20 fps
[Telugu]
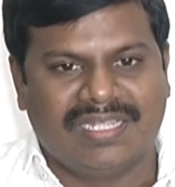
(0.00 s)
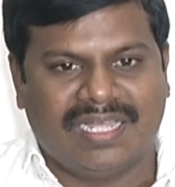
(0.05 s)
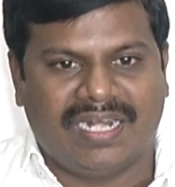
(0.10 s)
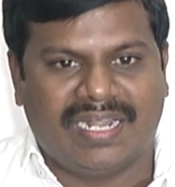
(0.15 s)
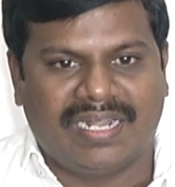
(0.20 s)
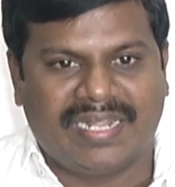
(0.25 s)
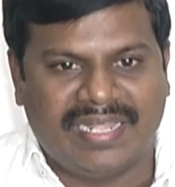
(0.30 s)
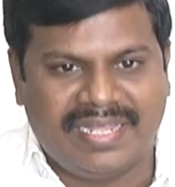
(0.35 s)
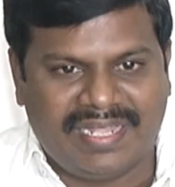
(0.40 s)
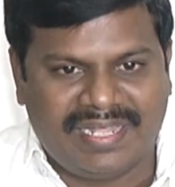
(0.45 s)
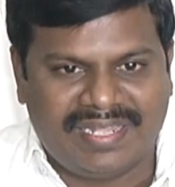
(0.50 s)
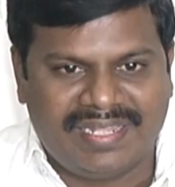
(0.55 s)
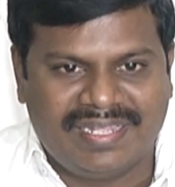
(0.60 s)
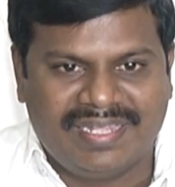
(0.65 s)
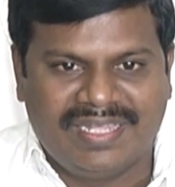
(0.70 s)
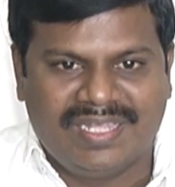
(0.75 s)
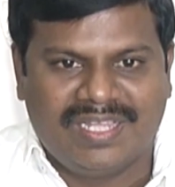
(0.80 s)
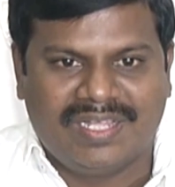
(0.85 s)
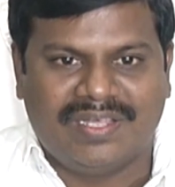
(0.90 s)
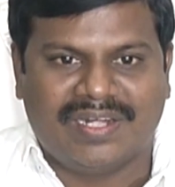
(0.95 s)
అలాగే
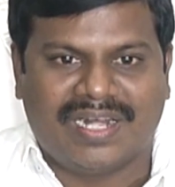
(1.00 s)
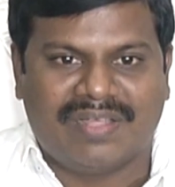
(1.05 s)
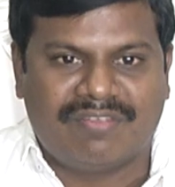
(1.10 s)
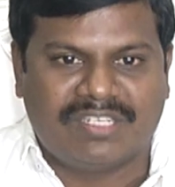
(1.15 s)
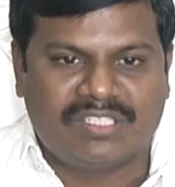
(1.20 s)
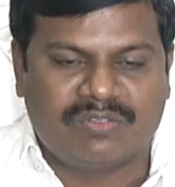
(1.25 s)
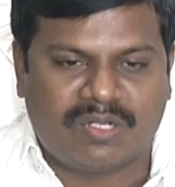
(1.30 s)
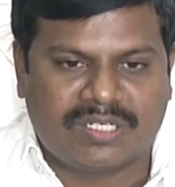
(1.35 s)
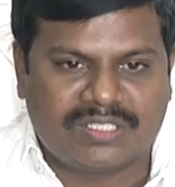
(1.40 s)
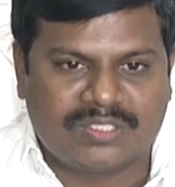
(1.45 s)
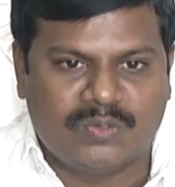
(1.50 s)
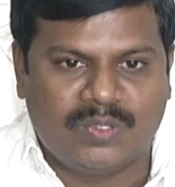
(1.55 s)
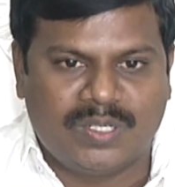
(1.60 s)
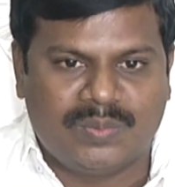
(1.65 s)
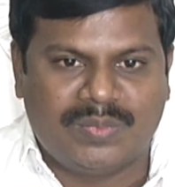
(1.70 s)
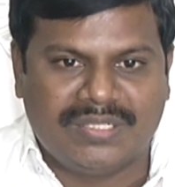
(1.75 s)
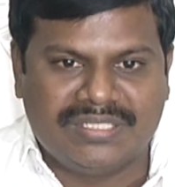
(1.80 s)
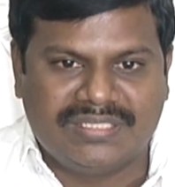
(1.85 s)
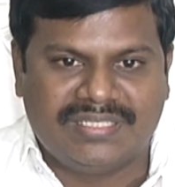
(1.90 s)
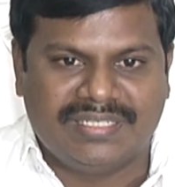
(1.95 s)
గ్రాఫిక్స్ వర్క్స్ కూడా
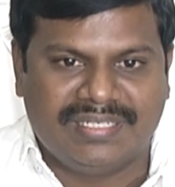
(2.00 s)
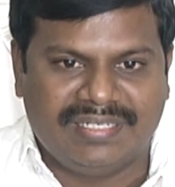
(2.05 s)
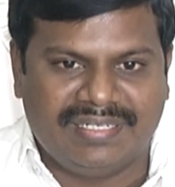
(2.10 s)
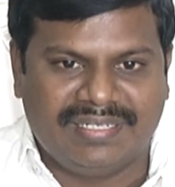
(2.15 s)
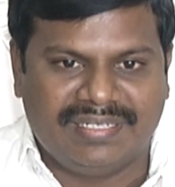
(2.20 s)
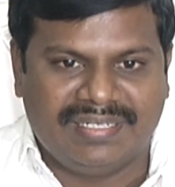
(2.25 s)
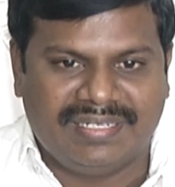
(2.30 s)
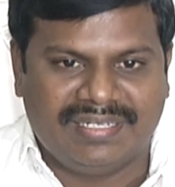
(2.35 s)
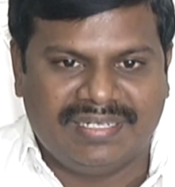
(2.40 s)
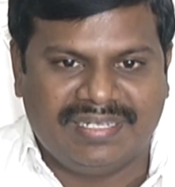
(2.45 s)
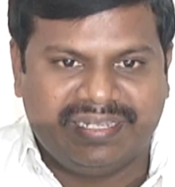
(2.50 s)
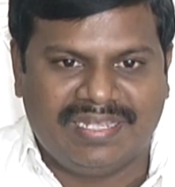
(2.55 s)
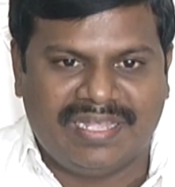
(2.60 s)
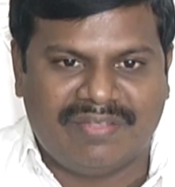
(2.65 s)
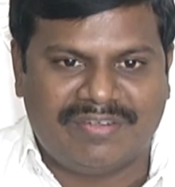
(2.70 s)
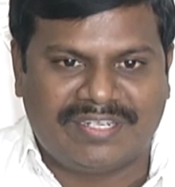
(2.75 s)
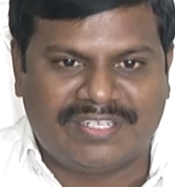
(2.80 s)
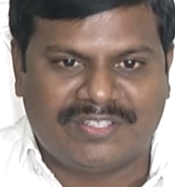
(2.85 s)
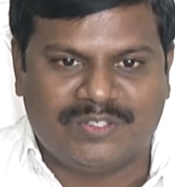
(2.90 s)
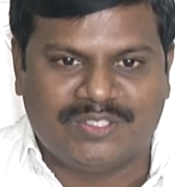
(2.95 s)
మంచి
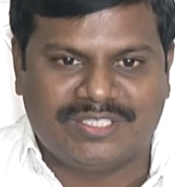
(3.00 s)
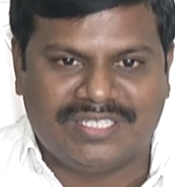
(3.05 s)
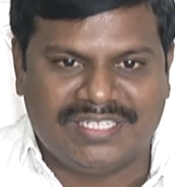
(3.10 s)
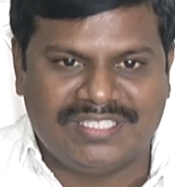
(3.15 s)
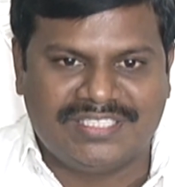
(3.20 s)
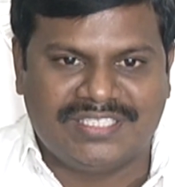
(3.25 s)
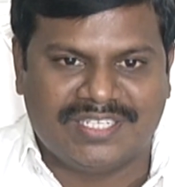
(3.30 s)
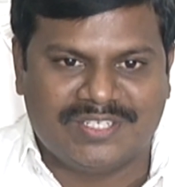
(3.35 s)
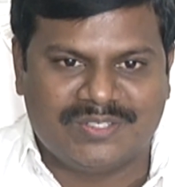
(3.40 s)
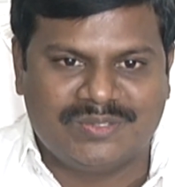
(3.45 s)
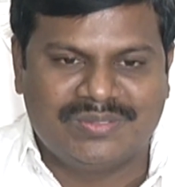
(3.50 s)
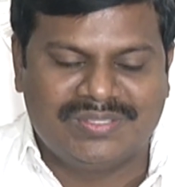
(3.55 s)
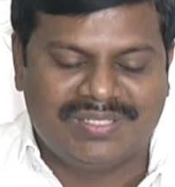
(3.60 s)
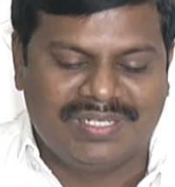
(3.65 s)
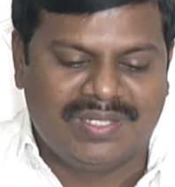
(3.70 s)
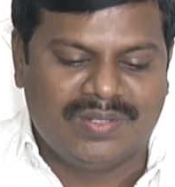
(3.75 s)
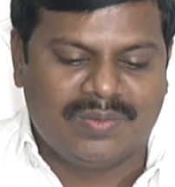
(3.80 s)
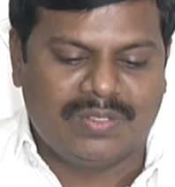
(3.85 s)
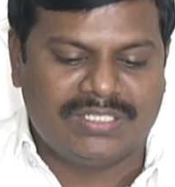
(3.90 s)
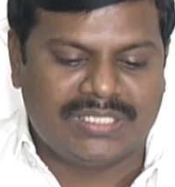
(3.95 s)
ఎఫెక్ట్తో చేయించారు
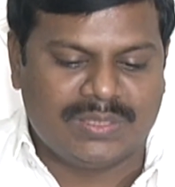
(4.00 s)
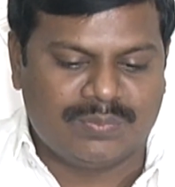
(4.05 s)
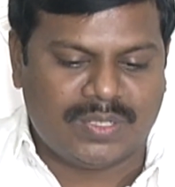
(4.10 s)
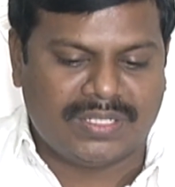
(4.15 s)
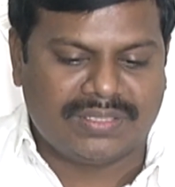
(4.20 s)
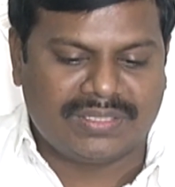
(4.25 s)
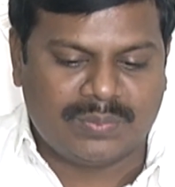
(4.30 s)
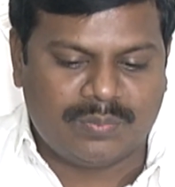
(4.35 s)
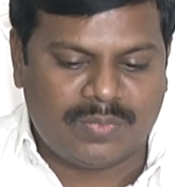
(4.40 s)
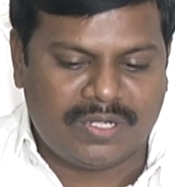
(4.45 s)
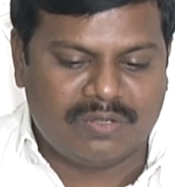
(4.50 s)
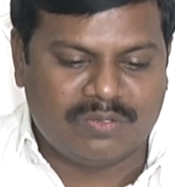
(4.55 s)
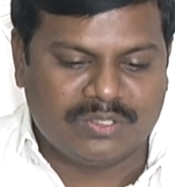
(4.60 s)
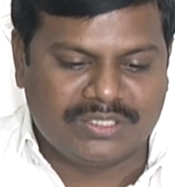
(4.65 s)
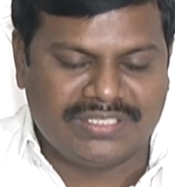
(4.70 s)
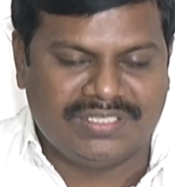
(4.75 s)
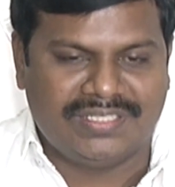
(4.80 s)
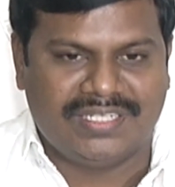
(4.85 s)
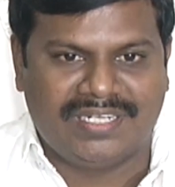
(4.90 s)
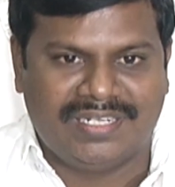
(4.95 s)
ఈ సినిమా అంతా బాగా
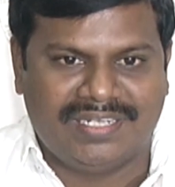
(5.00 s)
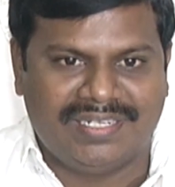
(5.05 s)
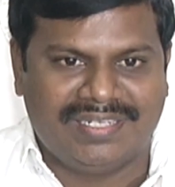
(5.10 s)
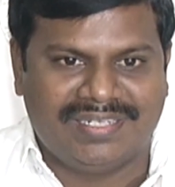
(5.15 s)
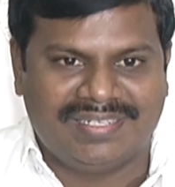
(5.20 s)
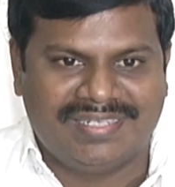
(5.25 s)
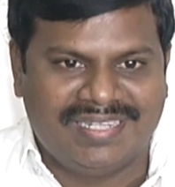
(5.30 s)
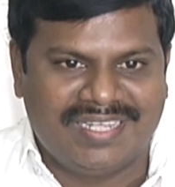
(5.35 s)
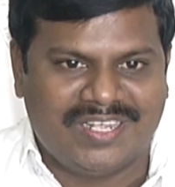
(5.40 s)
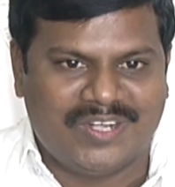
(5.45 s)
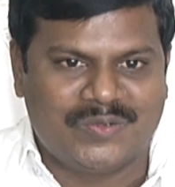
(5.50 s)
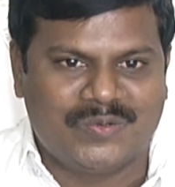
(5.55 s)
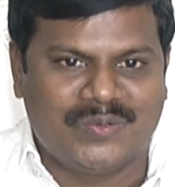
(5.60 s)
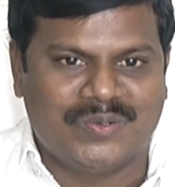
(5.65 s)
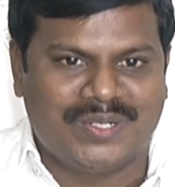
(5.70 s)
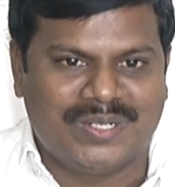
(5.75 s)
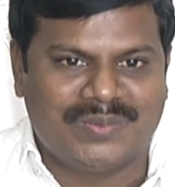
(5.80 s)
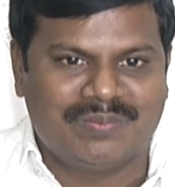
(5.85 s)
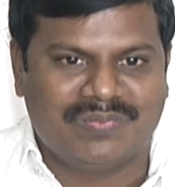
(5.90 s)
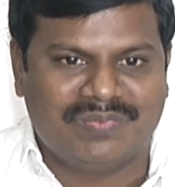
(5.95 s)
వచ్చిందని
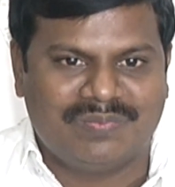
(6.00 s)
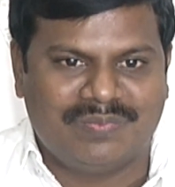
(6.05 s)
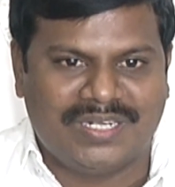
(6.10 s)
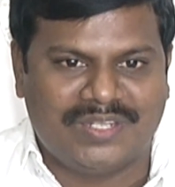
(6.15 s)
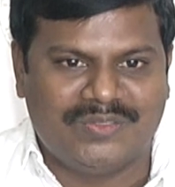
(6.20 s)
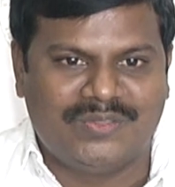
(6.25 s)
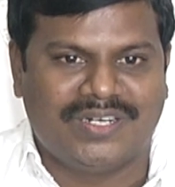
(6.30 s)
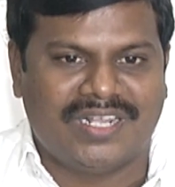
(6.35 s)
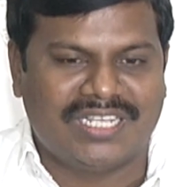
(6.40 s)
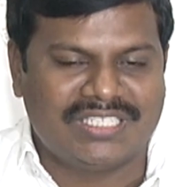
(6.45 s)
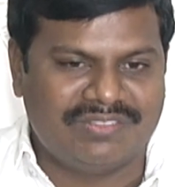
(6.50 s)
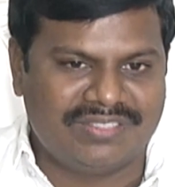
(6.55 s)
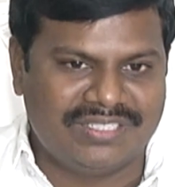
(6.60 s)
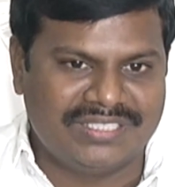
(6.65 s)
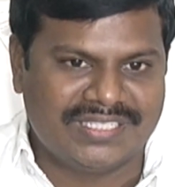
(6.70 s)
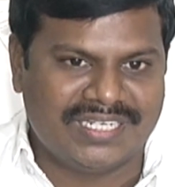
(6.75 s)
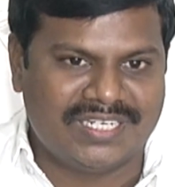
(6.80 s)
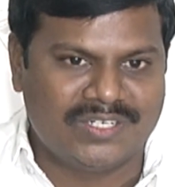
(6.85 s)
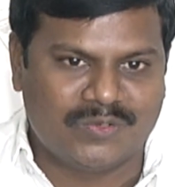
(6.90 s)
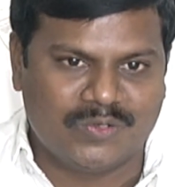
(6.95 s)
అనుకుంటున్నాం అందరూ
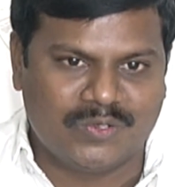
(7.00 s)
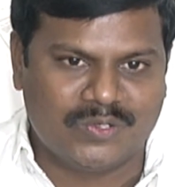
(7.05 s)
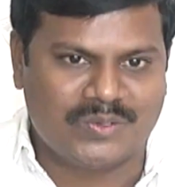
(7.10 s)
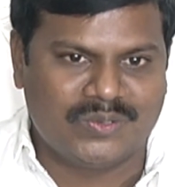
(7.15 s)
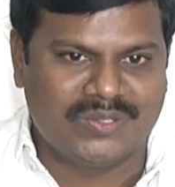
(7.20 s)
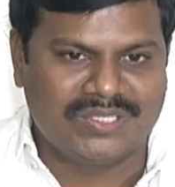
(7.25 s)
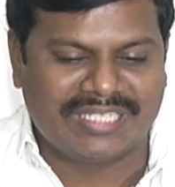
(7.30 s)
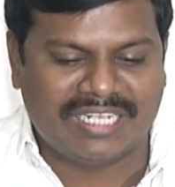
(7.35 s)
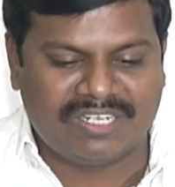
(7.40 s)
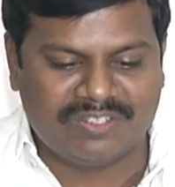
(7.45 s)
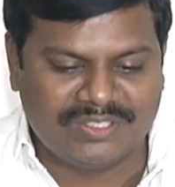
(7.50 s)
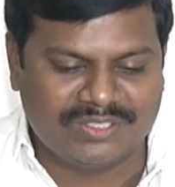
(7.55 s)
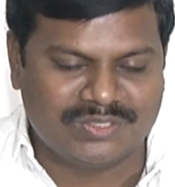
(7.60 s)
ఆస్వాదించాలని కోరుకుంటూ సెలవు